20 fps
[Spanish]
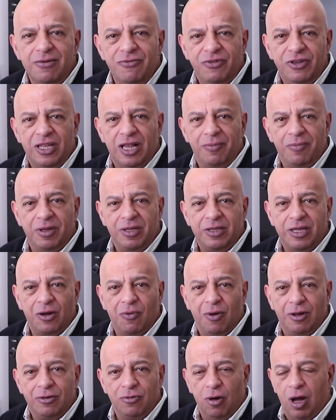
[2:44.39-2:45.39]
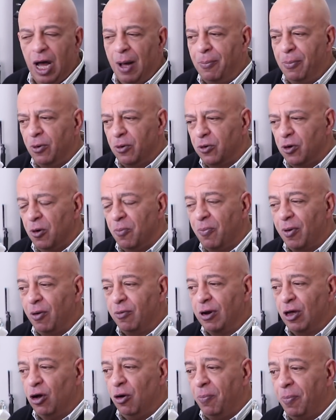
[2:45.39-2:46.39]
Finalmente, cuando Apple compra
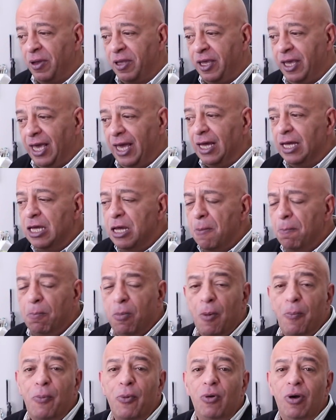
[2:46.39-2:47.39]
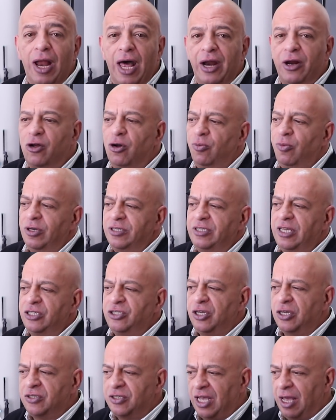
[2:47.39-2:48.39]
una compañía popular como esta
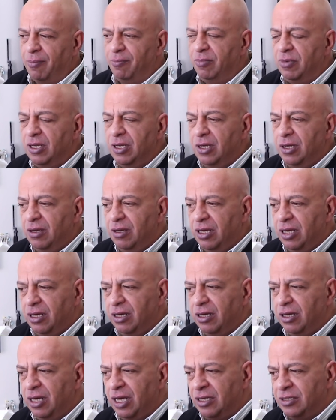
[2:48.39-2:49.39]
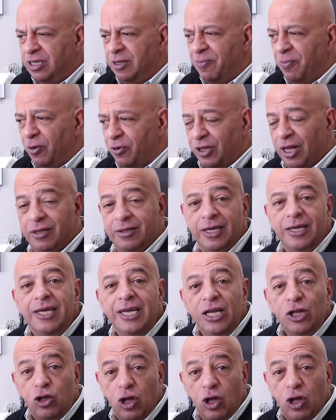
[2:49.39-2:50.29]
Shazam, eh, es importante.